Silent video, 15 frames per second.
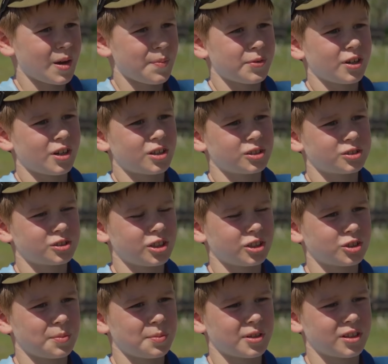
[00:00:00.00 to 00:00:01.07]
я приехал
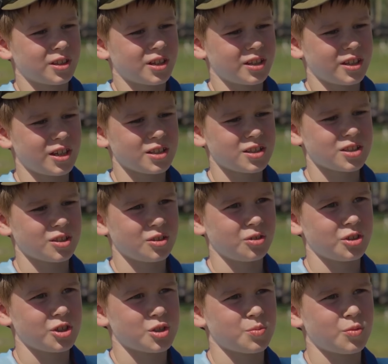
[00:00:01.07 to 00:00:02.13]
сюда, чтобы догоняться,
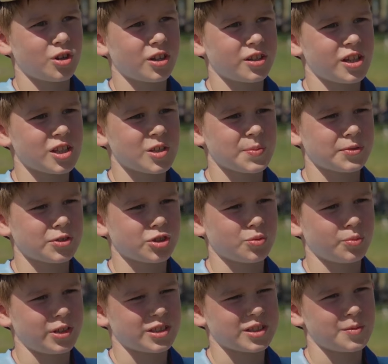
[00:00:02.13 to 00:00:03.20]
но не смог гоняться, потому
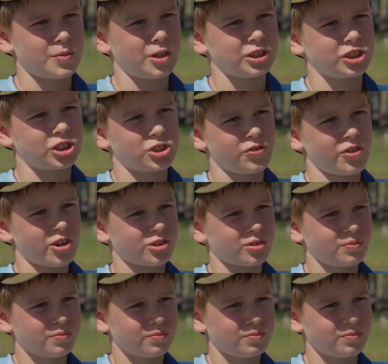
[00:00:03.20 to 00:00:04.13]
что у меня сломался шверт.